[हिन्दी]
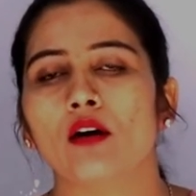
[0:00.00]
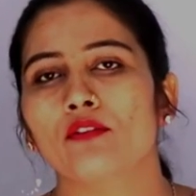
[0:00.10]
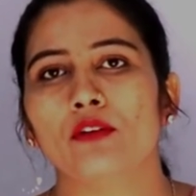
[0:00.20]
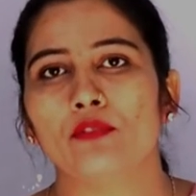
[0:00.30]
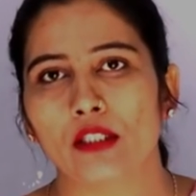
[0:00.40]

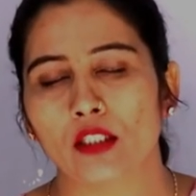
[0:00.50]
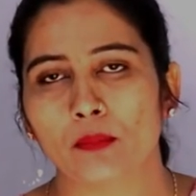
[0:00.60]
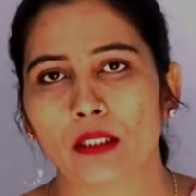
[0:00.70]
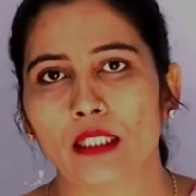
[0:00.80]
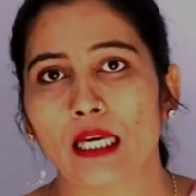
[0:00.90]
काफ़ी इफेक्ट
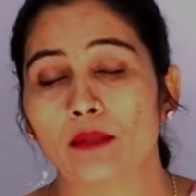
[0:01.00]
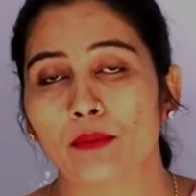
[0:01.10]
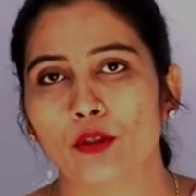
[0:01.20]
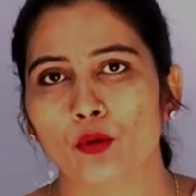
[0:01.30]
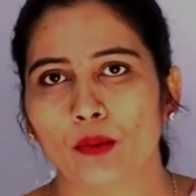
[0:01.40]
पड़ता है
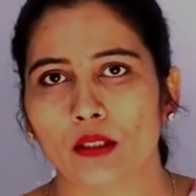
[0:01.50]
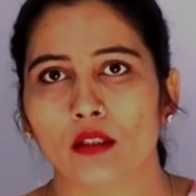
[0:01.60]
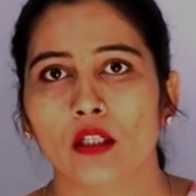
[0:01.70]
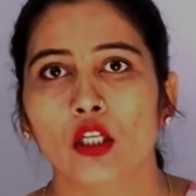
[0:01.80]
एल्बिडो पर